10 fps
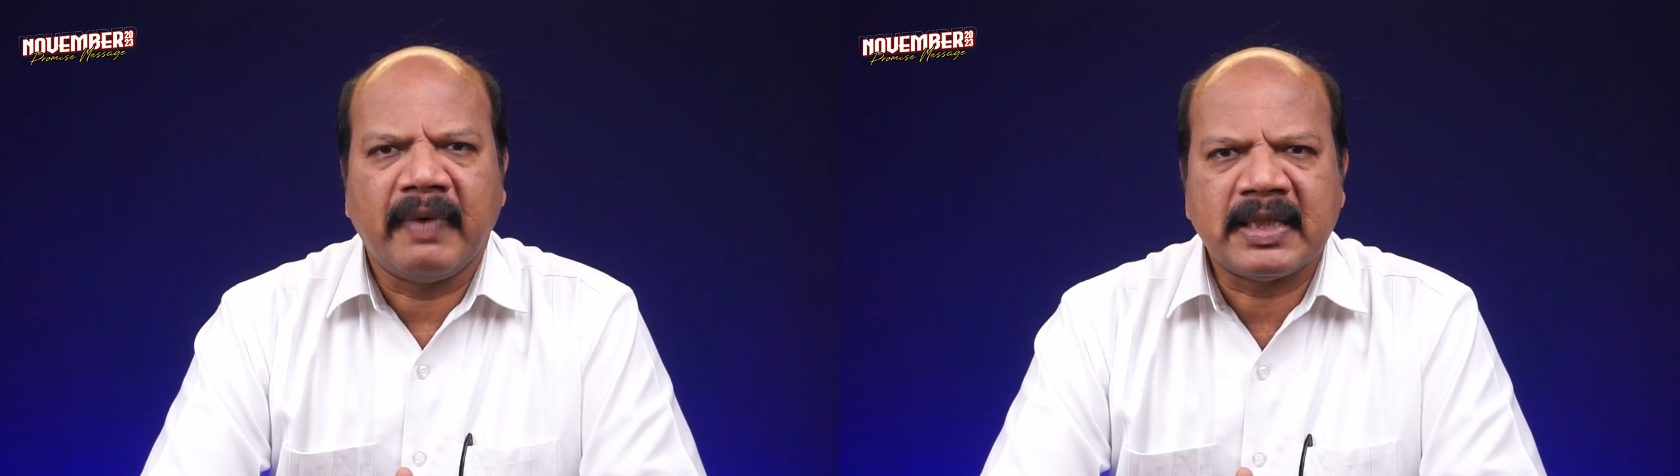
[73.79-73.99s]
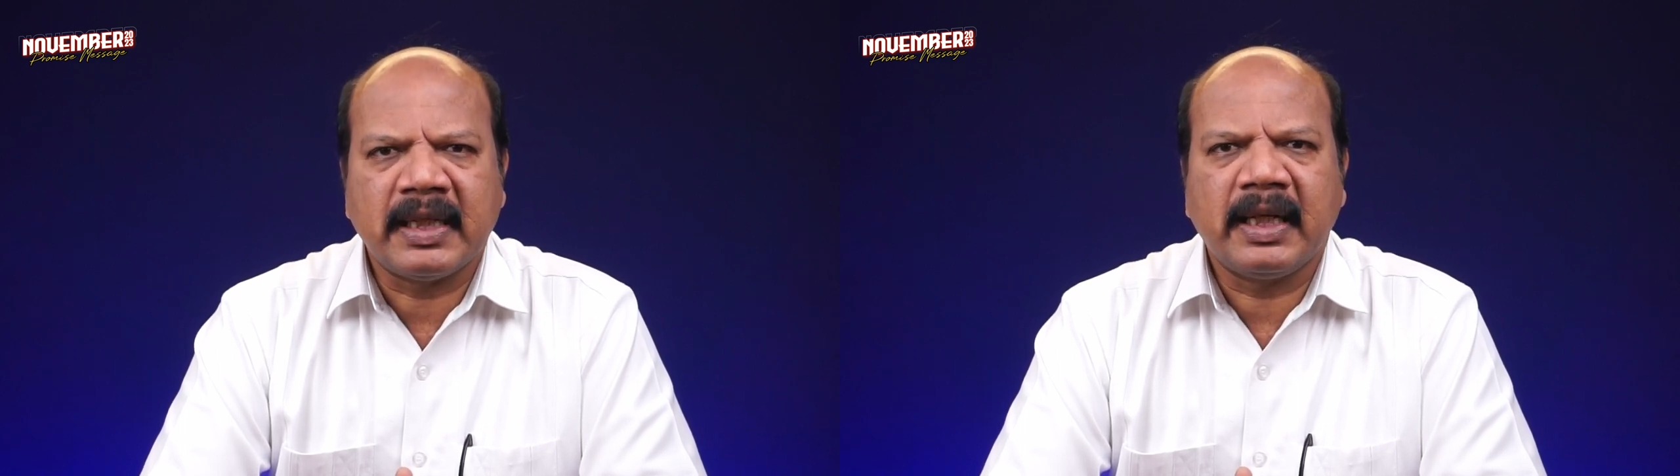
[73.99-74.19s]

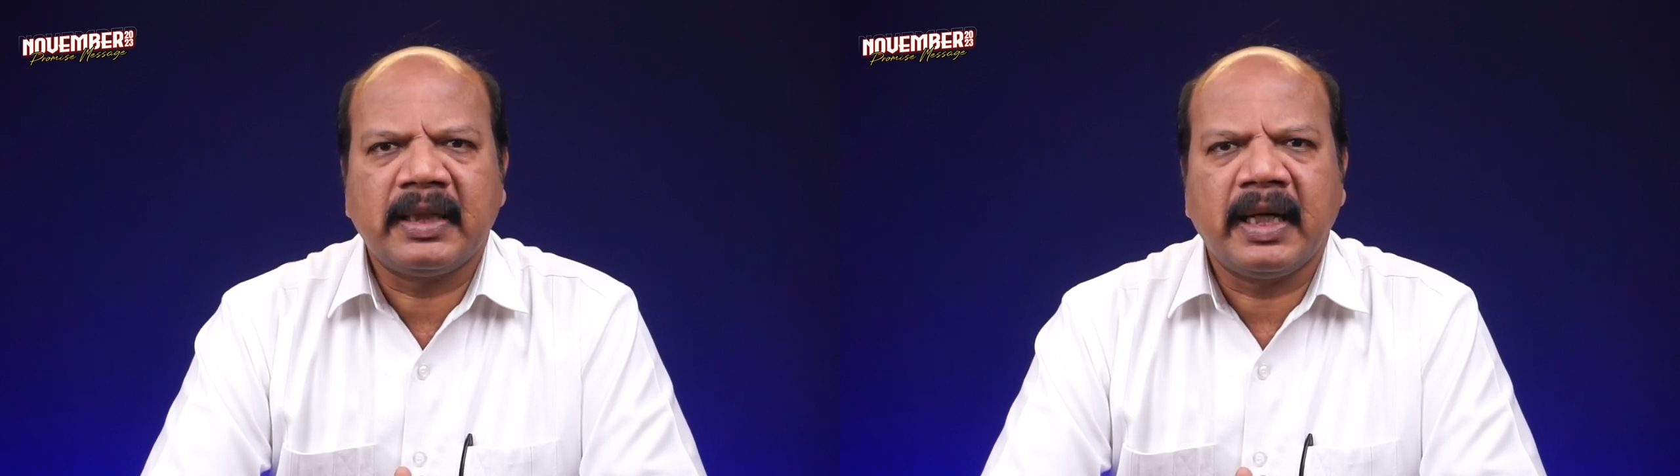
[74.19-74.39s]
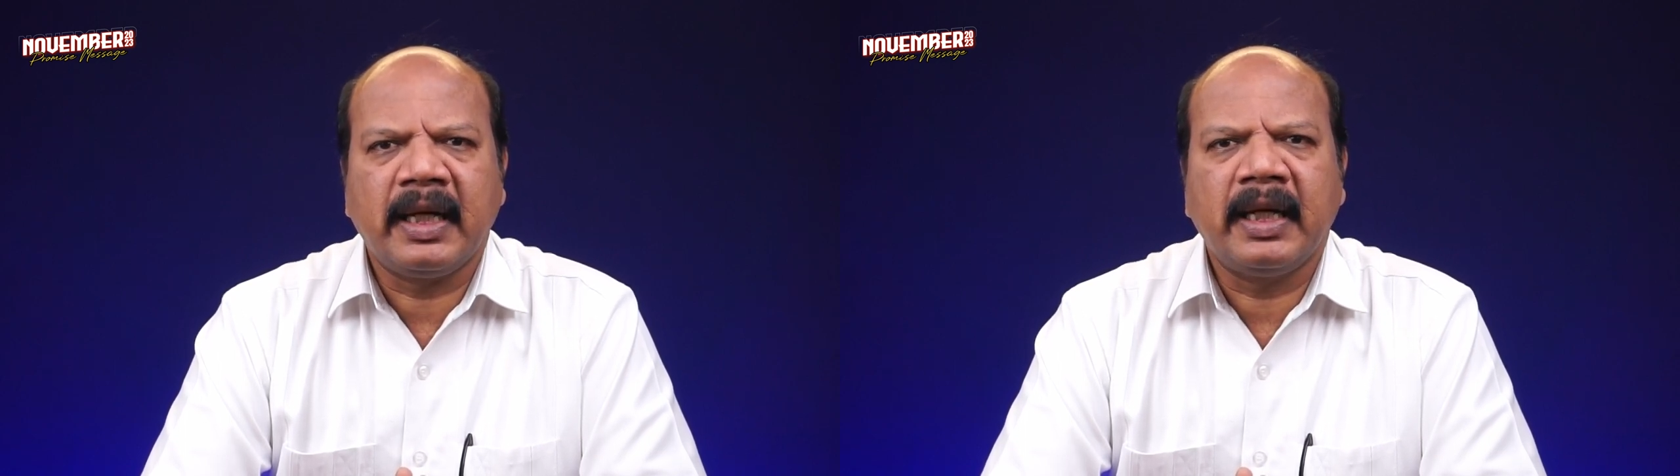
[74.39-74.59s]

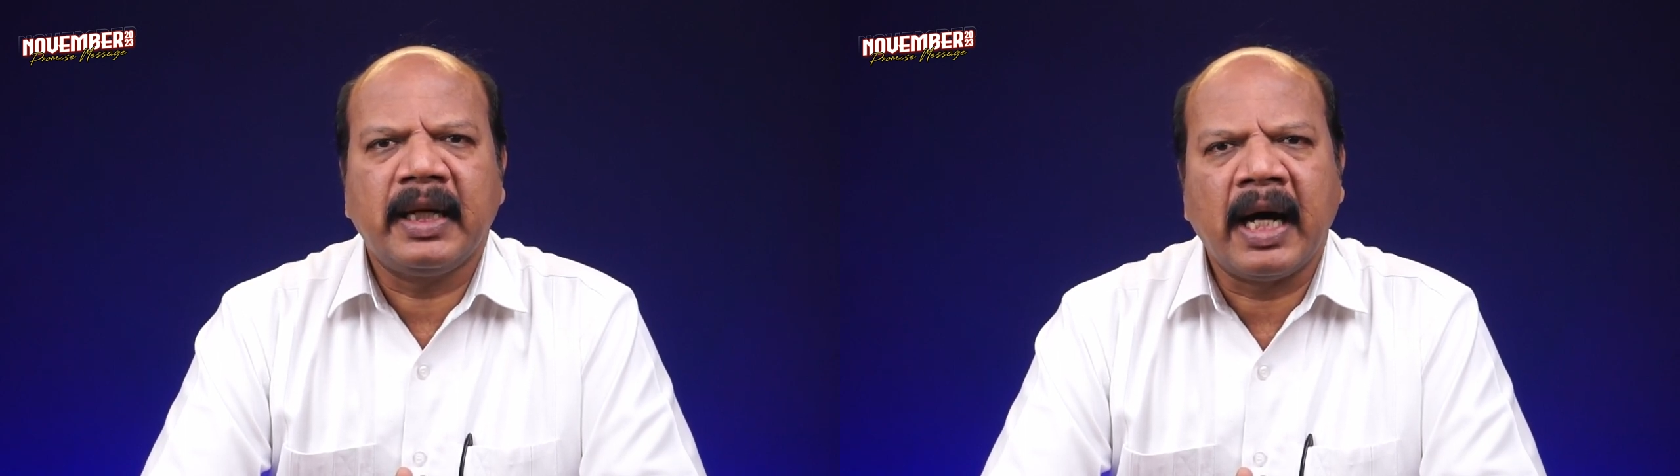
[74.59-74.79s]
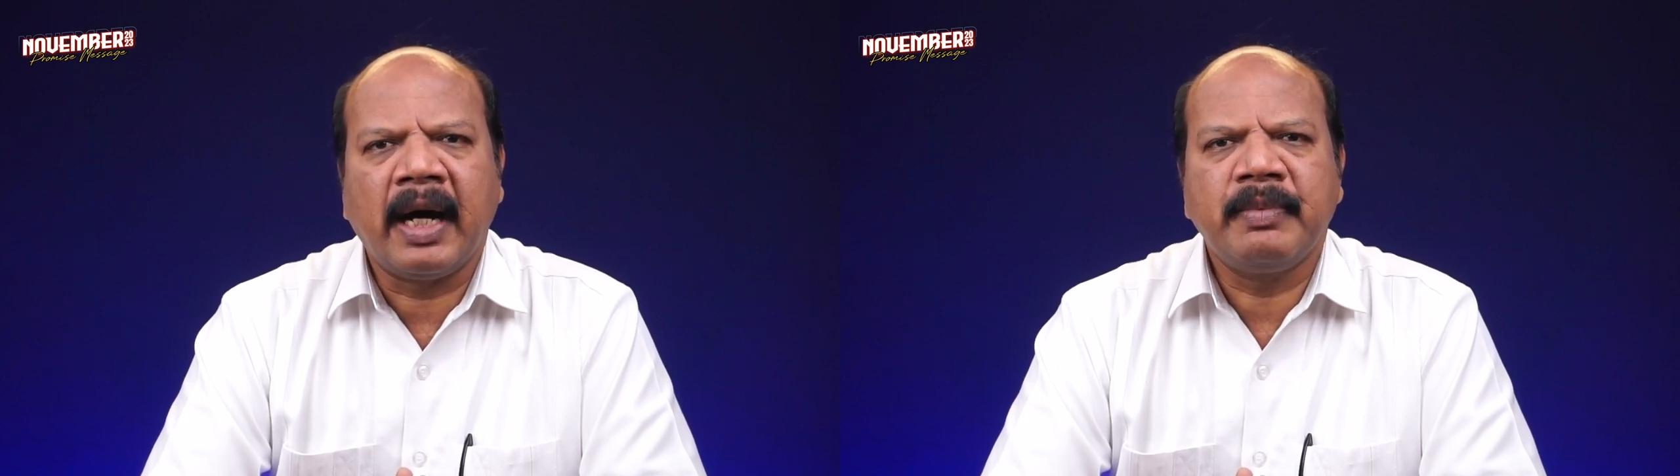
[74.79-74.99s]
வசனத்தை
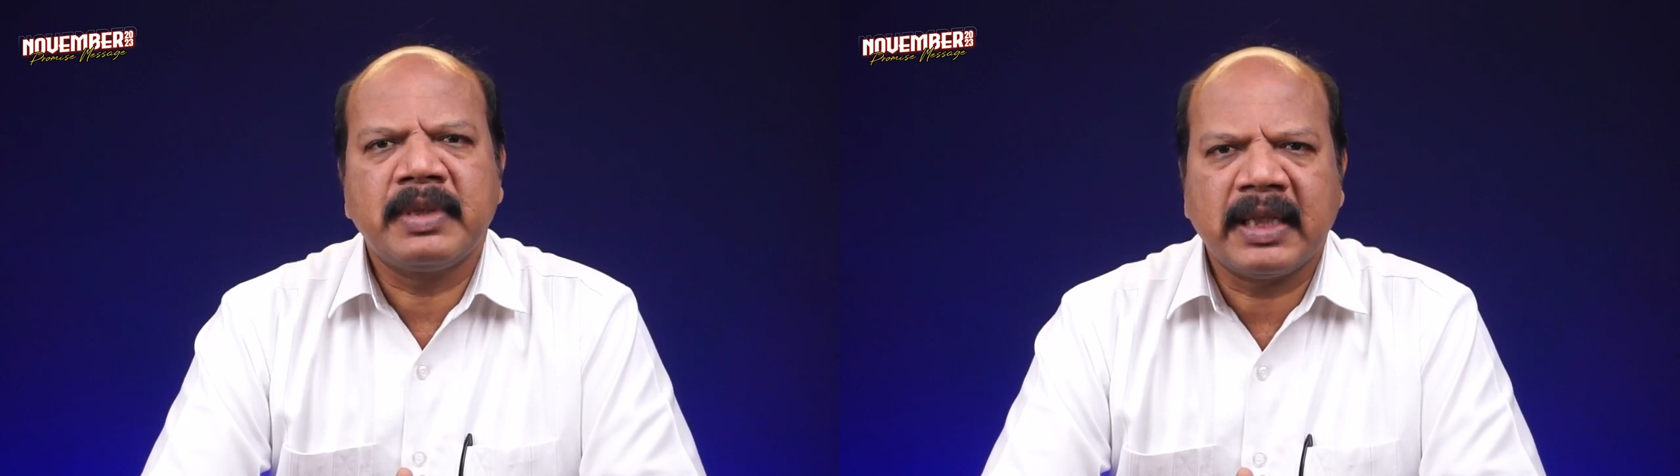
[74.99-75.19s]
நாம்